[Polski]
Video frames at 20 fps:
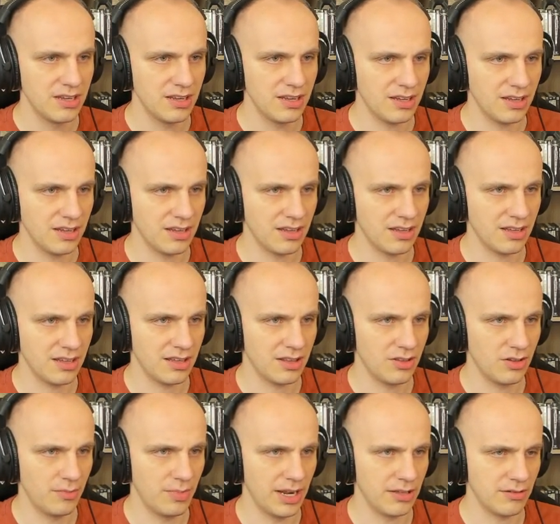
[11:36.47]
E,
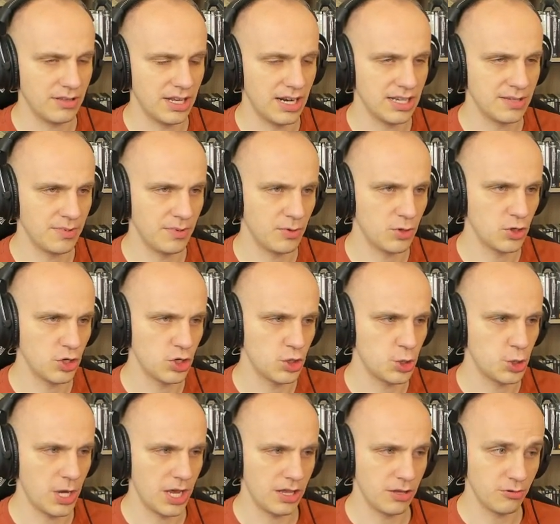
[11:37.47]
dobra, to teraz poproszę
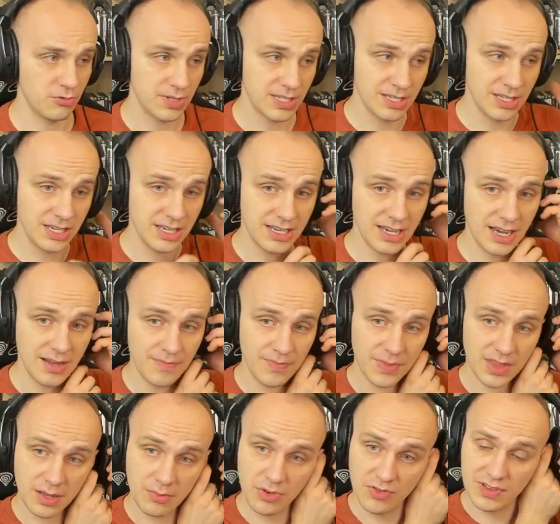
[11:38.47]
Shadow Sneaka,
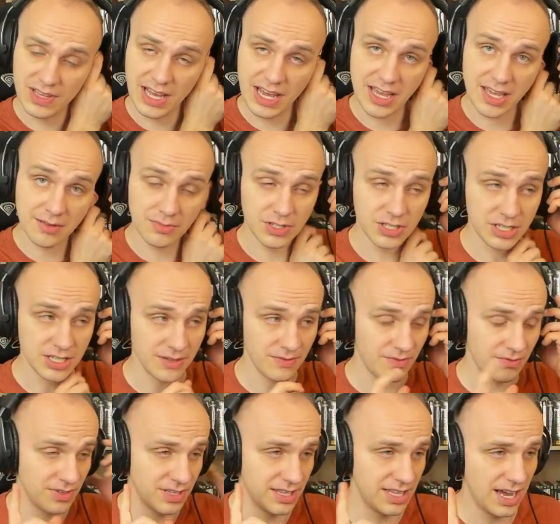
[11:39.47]
bo wydaje mi się,
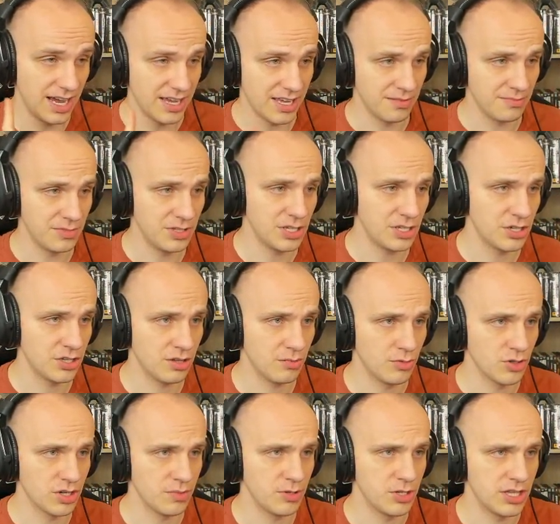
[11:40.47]
wydaje mi się, że to
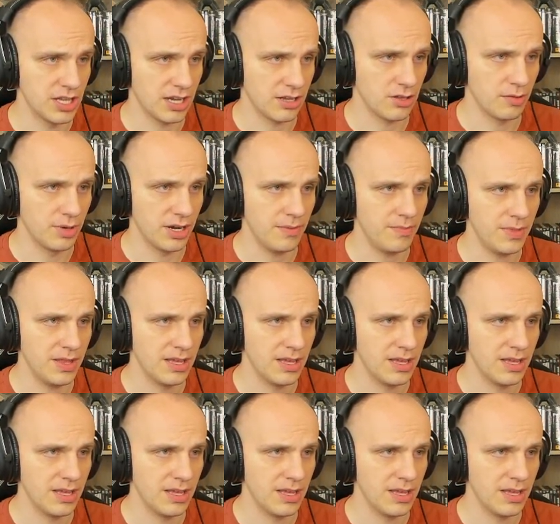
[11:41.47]
może być i tak dobre.